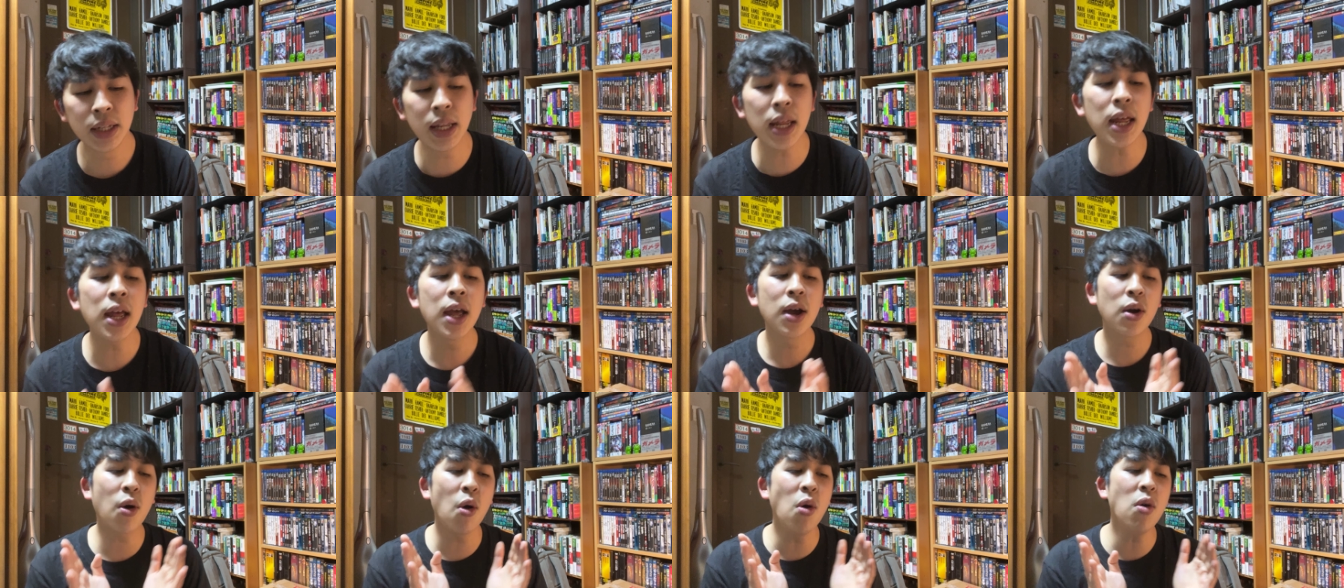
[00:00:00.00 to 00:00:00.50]

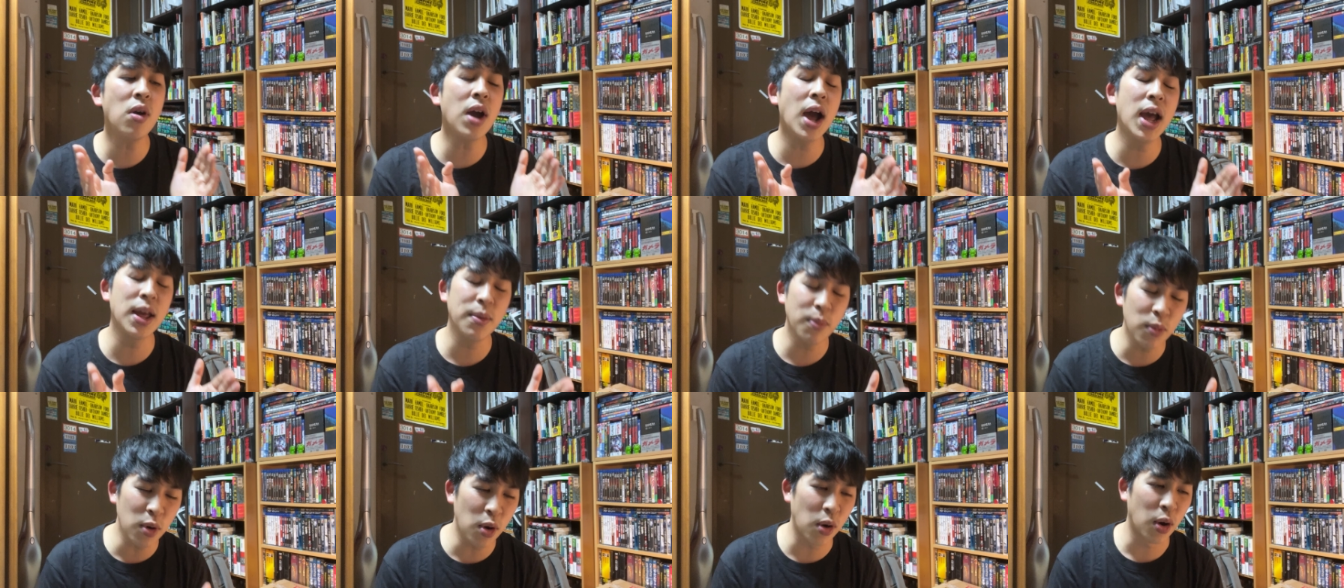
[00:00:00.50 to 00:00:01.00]
で、今
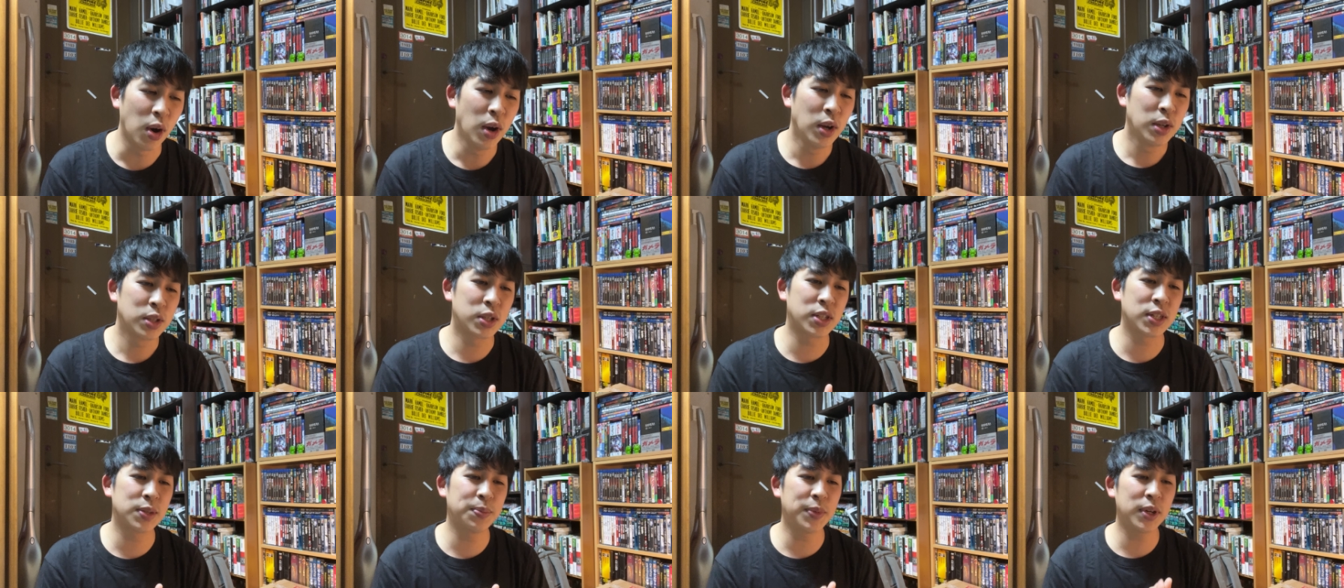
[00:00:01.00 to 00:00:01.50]
回も、
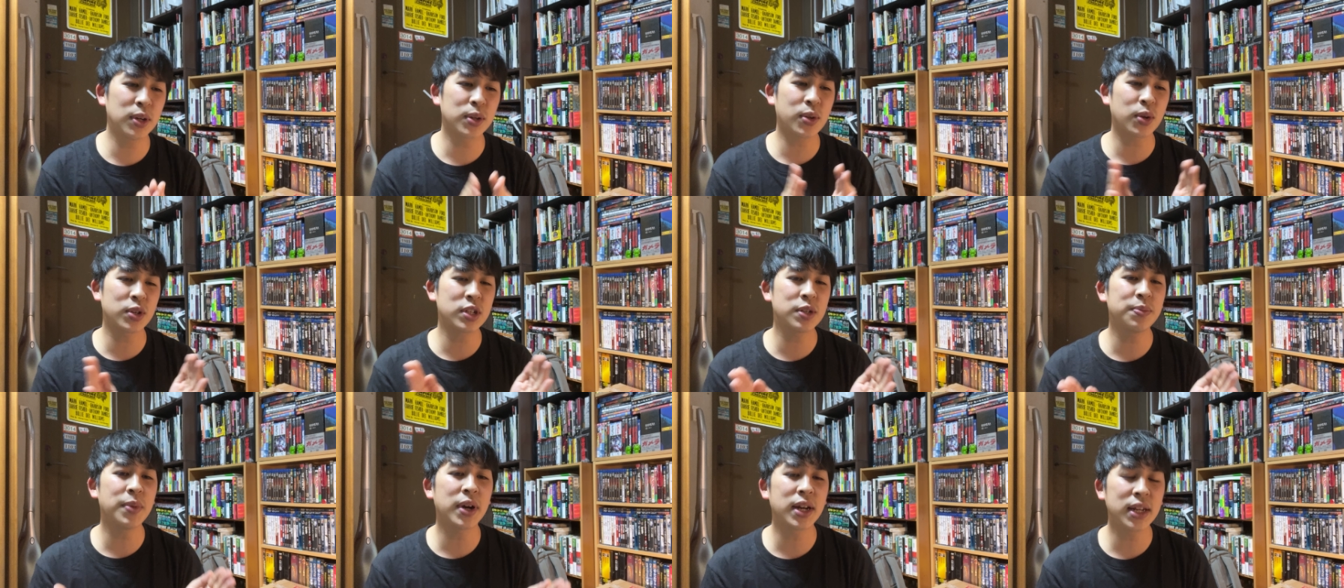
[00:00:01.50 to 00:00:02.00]
すずめの戸
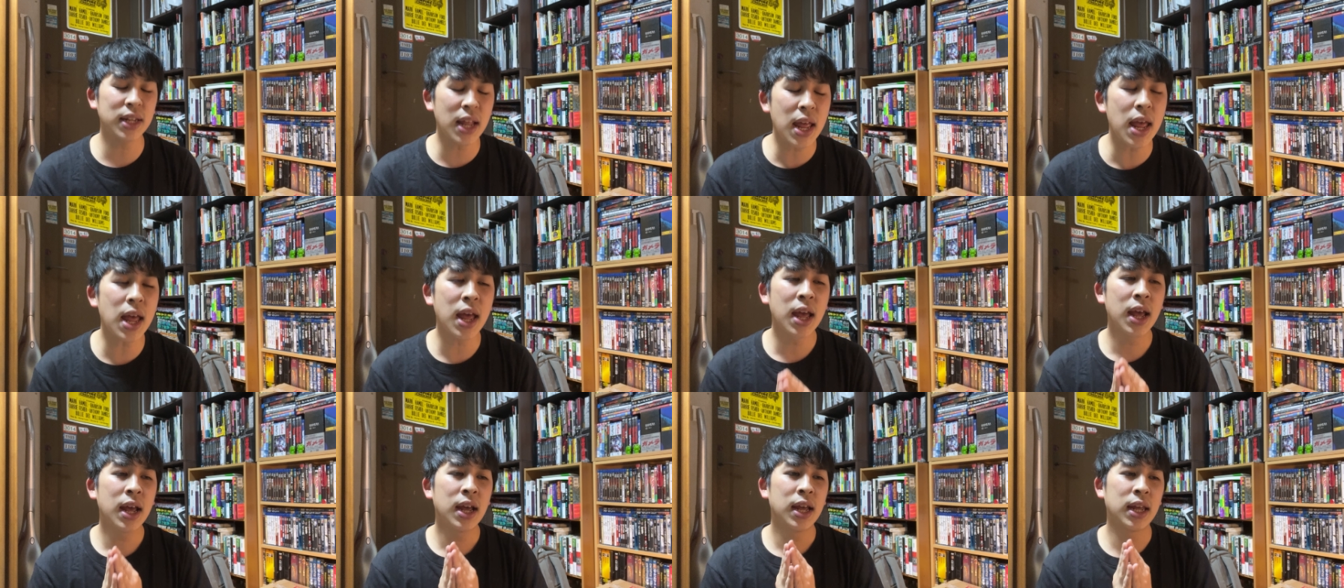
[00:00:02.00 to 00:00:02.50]
締まり
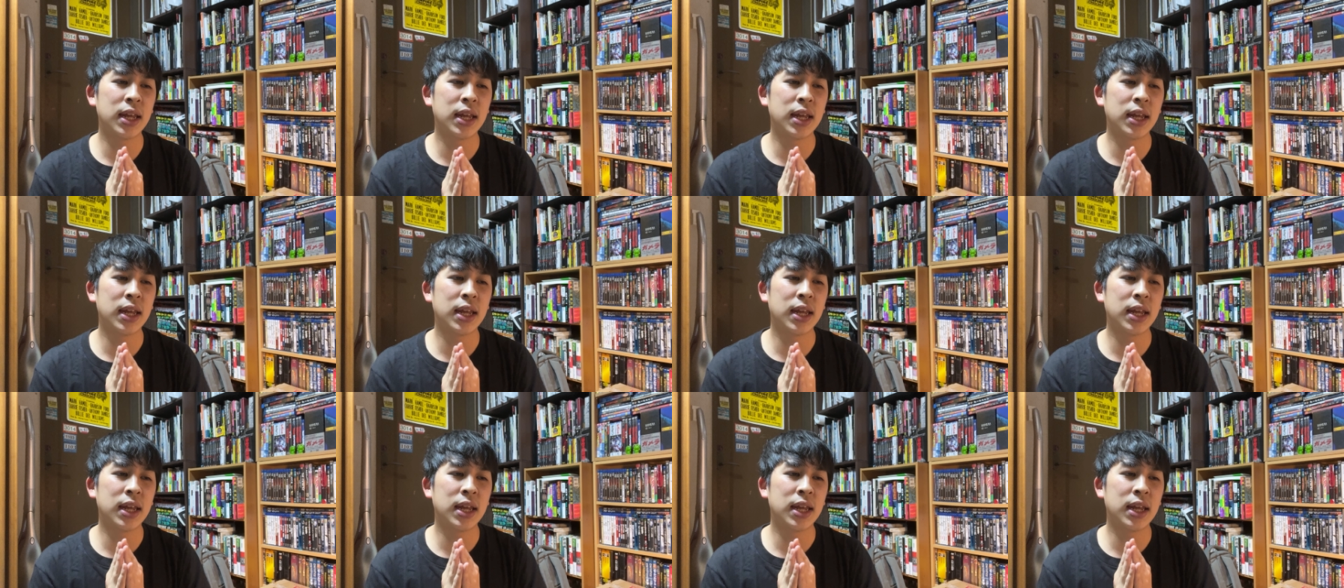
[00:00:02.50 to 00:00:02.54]
で、